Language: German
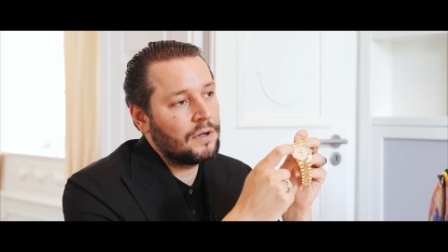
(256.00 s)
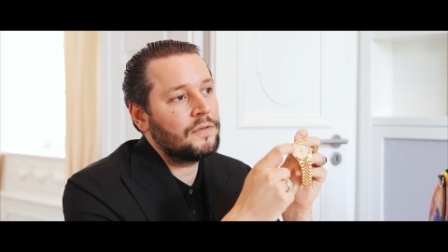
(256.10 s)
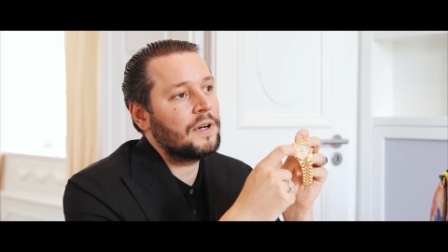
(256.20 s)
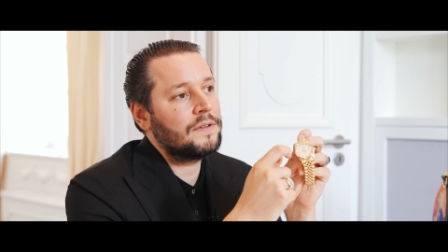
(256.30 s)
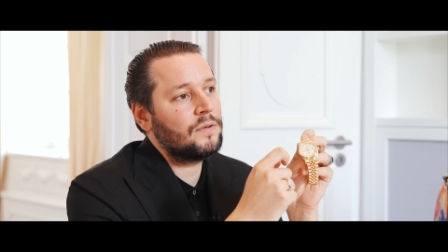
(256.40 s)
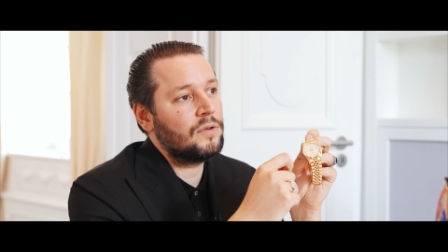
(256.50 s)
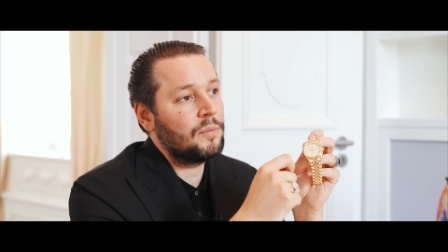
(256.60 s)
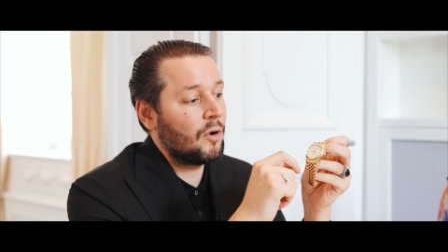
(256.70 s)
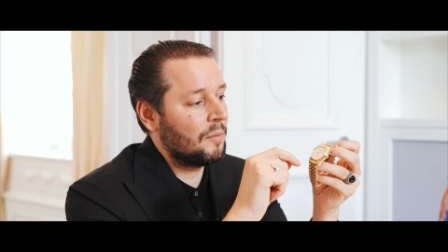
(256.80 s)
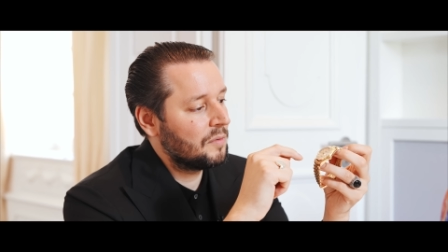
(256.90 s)
Konfiguration zu
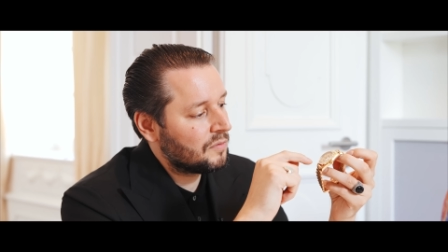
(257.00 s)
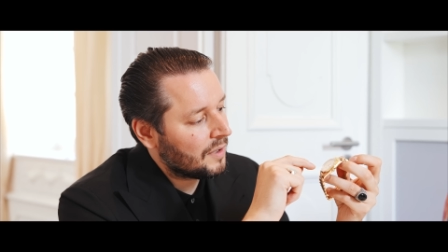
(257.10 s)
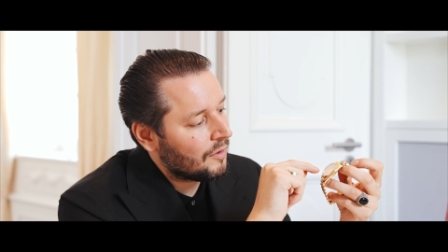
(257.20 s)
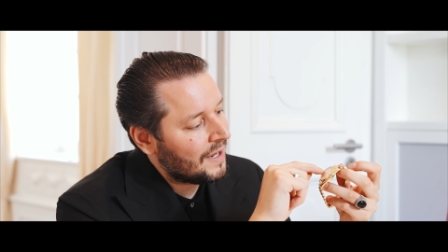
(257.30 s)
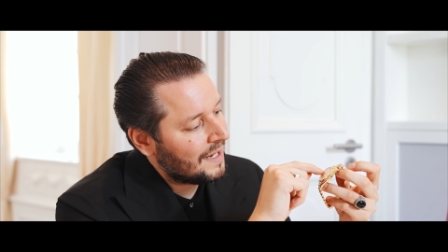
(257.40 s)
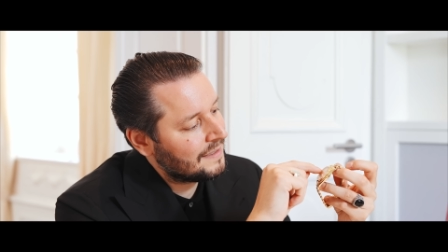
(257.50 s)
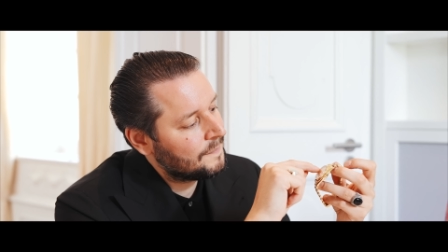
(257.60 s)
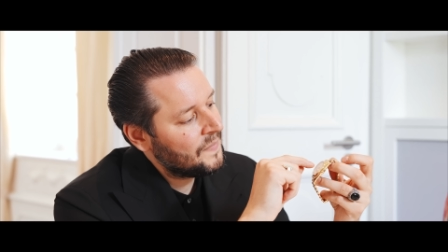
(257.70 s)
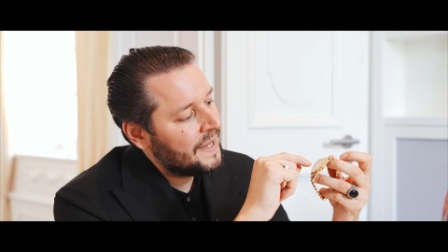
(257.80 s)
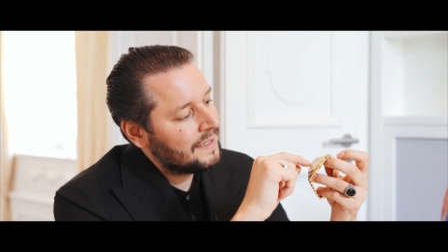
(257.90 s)
bekommen. Ihr müsst mal darauf achten,
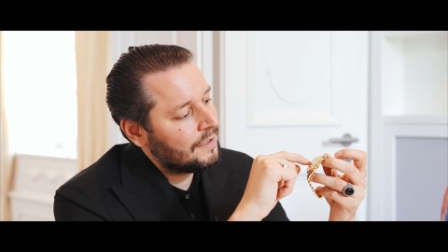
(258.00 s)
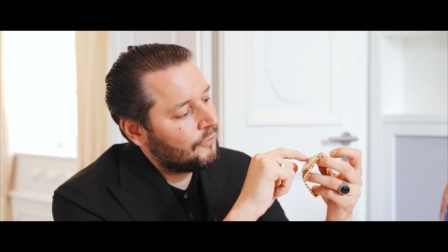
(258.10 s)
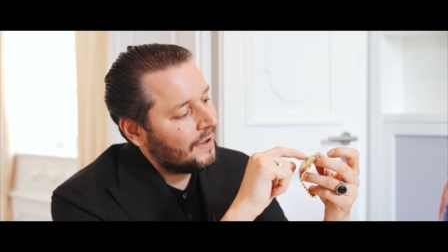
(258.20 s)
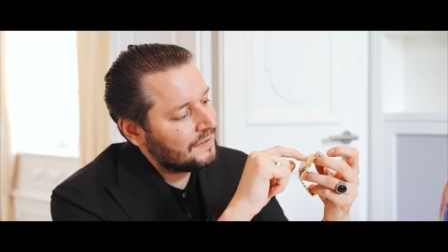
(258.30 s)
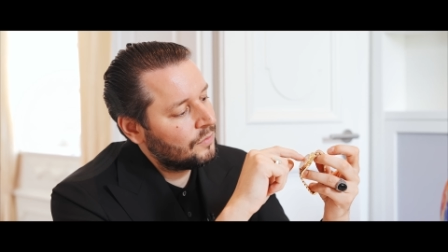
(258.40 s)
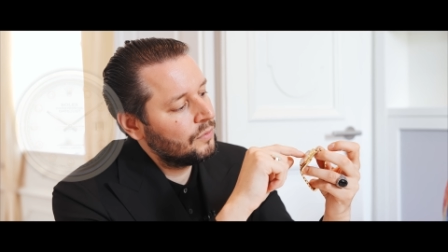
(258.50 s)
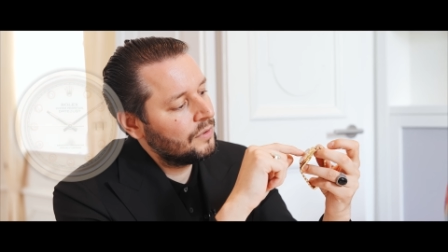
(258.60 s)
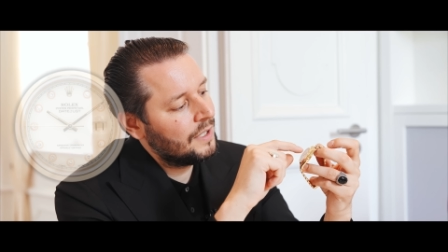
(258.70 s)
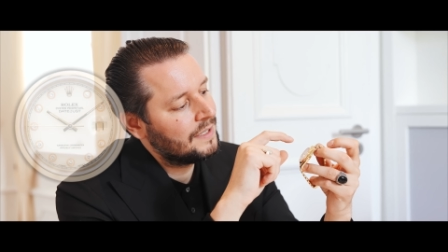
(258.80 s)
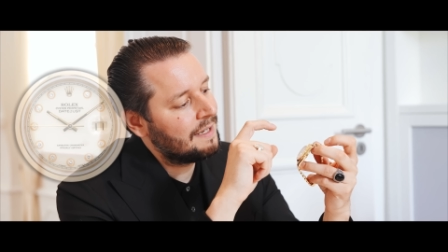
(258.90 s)
die Fassung
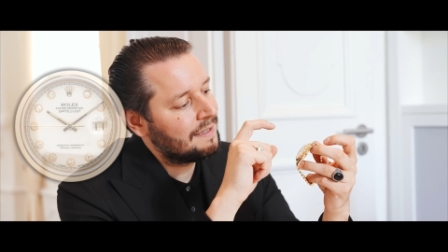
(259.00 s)
der